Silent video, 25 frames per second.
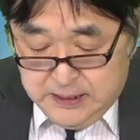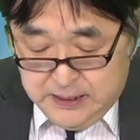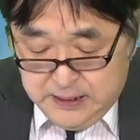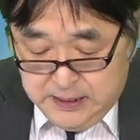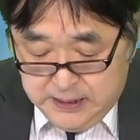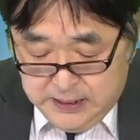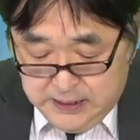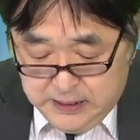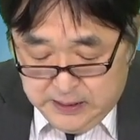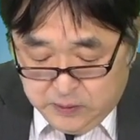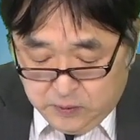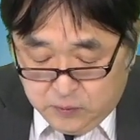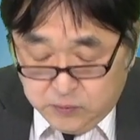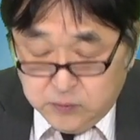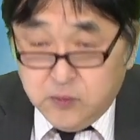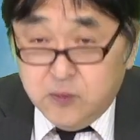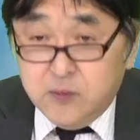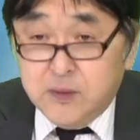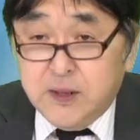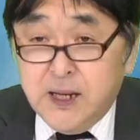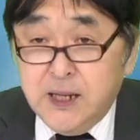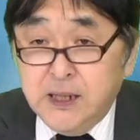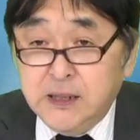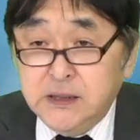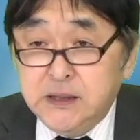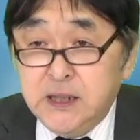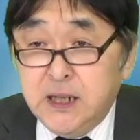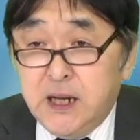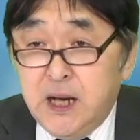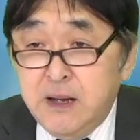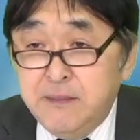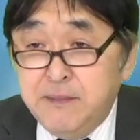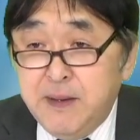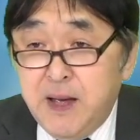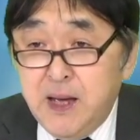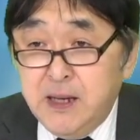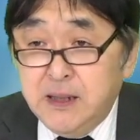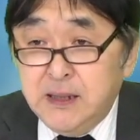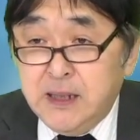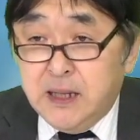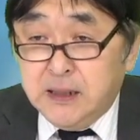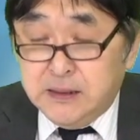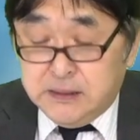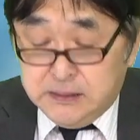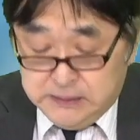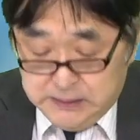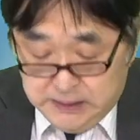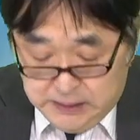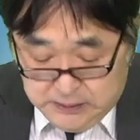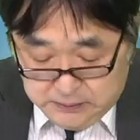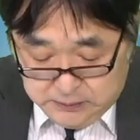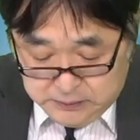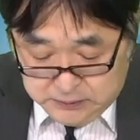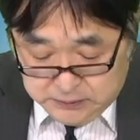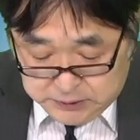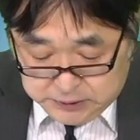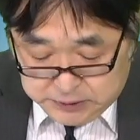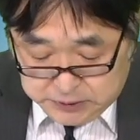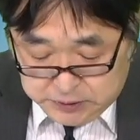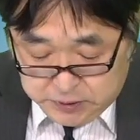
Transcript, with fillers: えー、この会社がまあやってる事